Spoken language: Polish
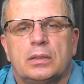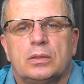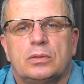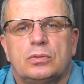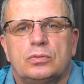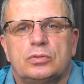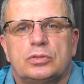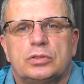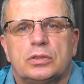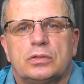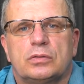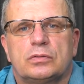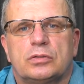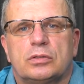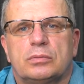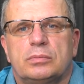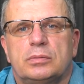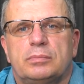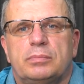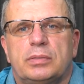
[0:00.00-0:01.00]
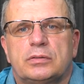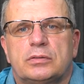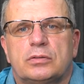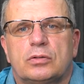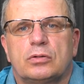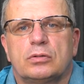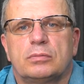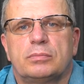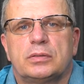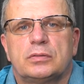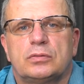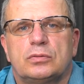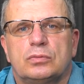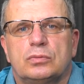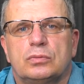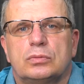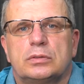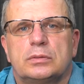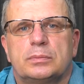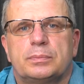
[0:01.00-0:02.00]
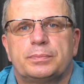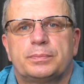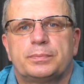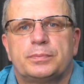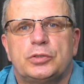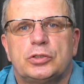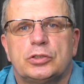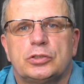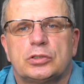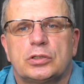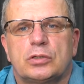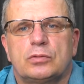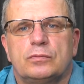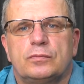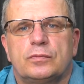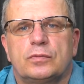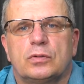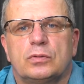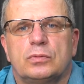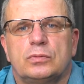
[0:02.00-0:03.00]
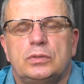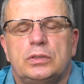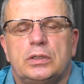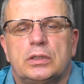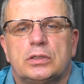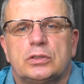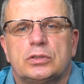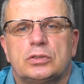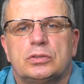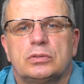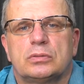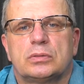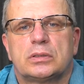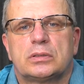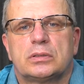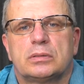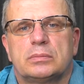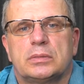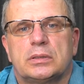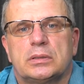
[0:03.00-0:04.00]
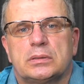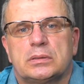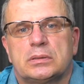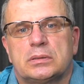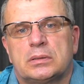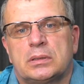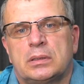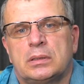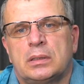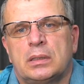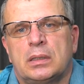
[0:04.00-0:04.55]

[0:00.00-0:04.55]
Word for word: różne osoby bez rąk, bez nóg ciężarówką jeżdżą, natomiast